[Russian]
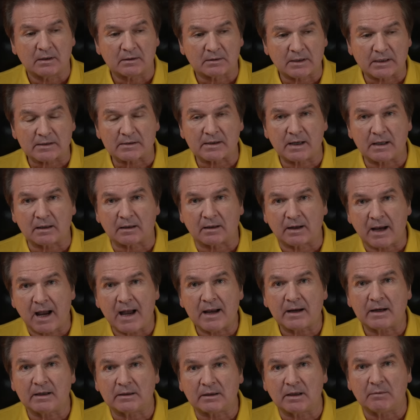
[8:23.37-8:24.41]
сказал,
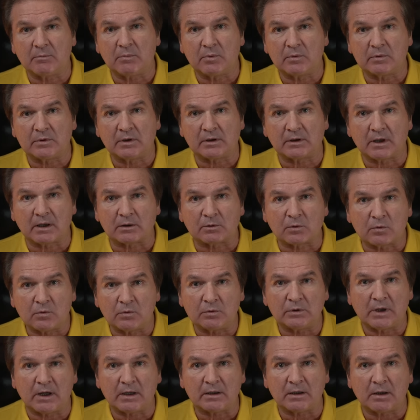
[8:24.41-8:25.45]
как это будет,
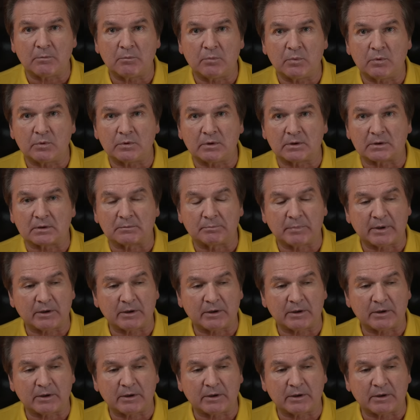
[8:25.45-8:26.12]
откуда это будет,